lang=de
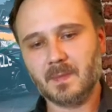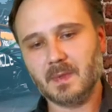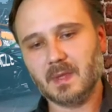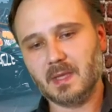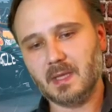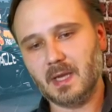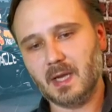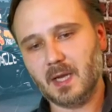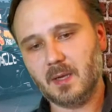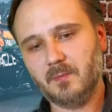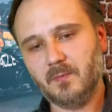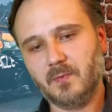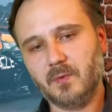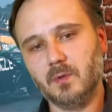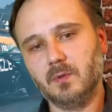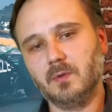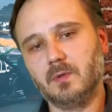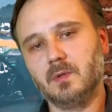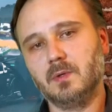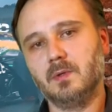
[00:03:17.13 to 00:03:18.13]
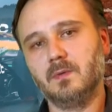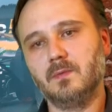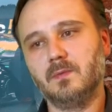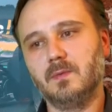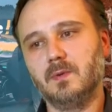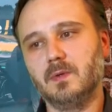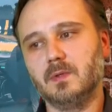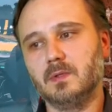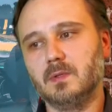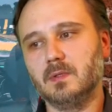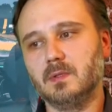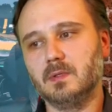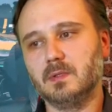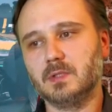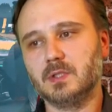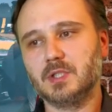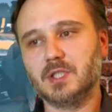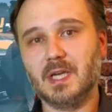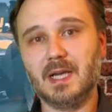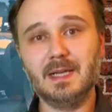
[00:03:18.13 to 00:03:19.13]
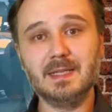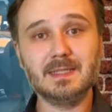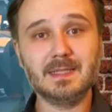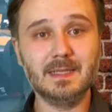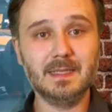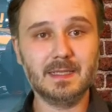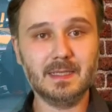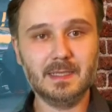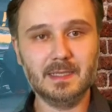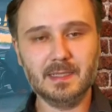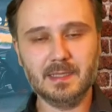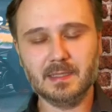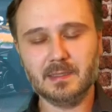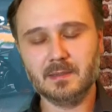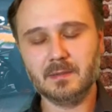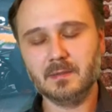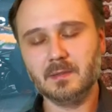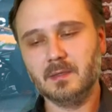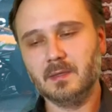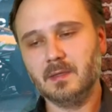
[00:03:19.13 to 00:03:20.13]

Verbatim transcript: der Abflug von Charles Leclerc